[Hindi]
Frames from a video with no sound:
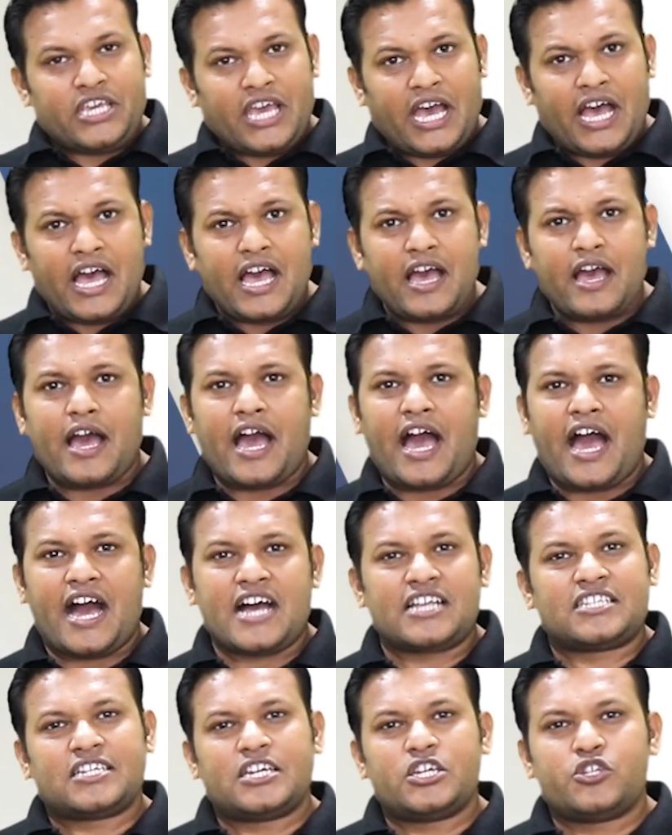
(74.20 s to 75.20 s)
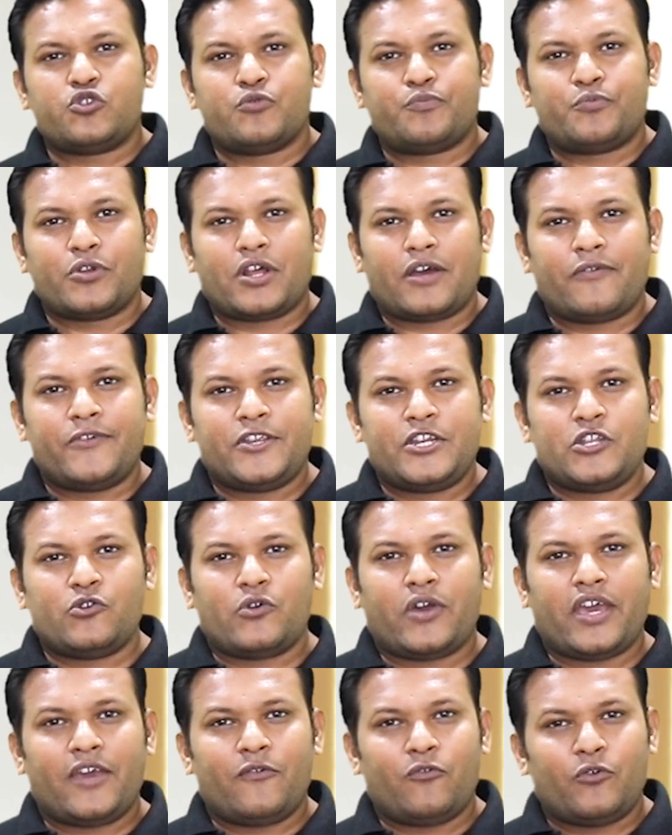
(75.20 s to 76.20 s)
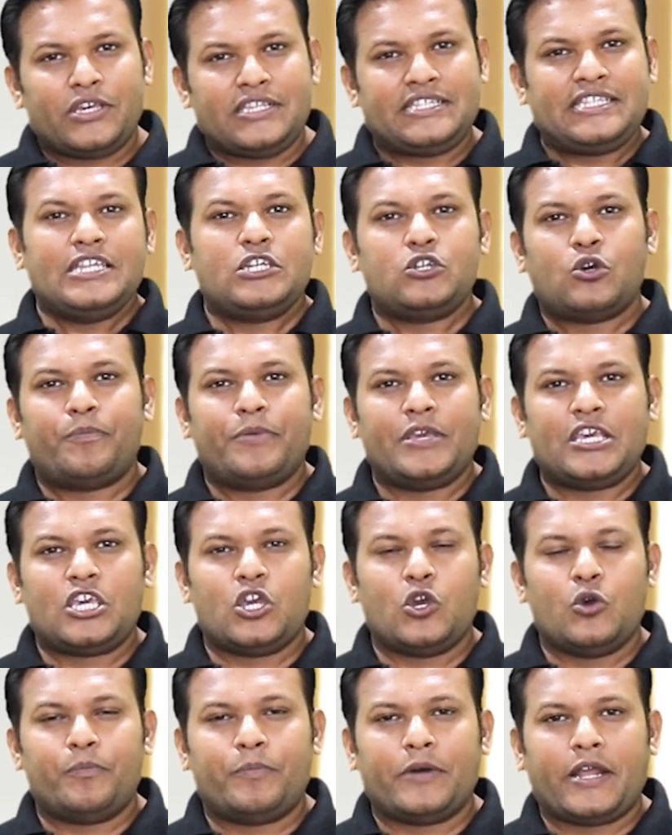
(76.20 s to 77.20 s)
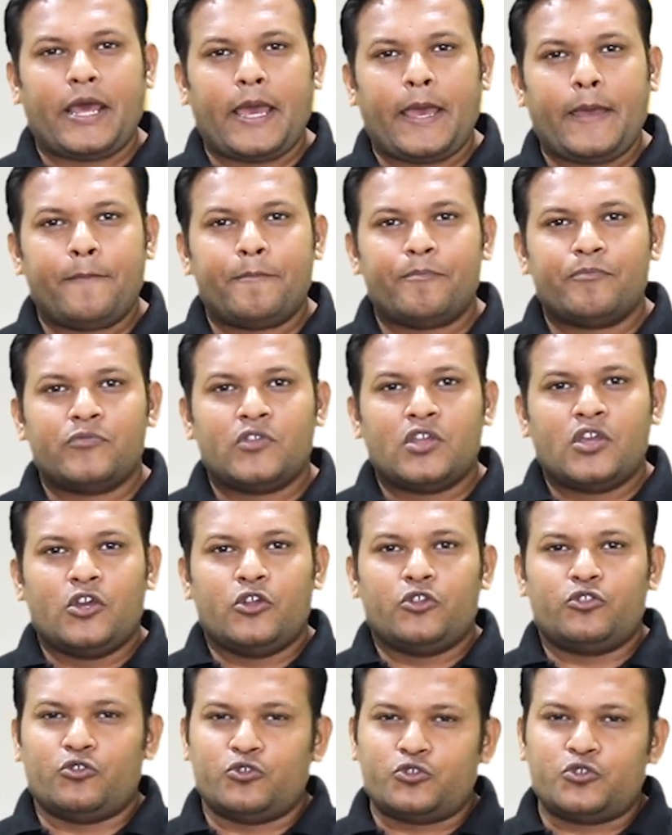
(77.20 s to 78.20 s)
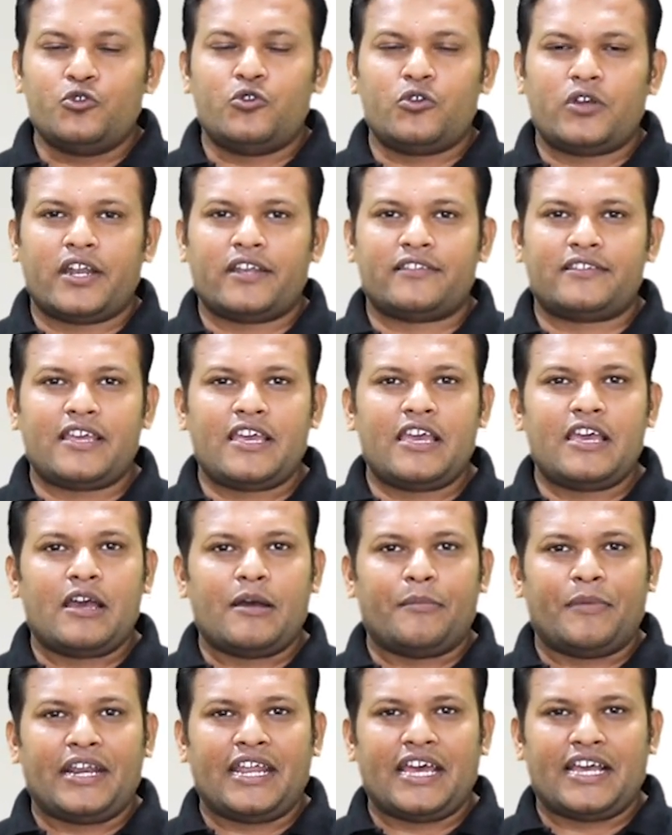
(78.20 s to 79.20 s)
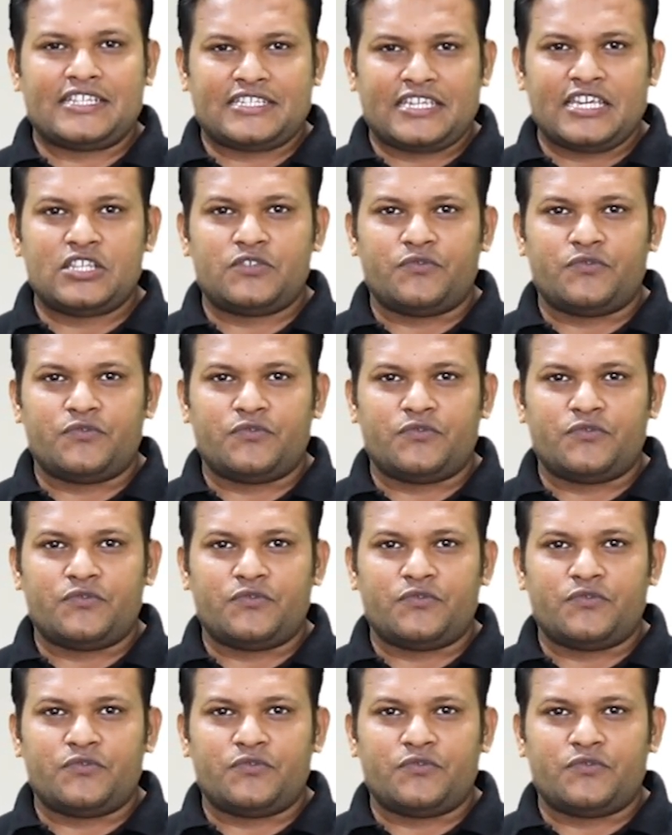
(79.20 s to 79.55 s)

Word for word: जी हाँ आज का ये जो पूरा वीडियो है वो इसी टॉपिक के ऊपर है तो शुरू करते हैं हमारे आज के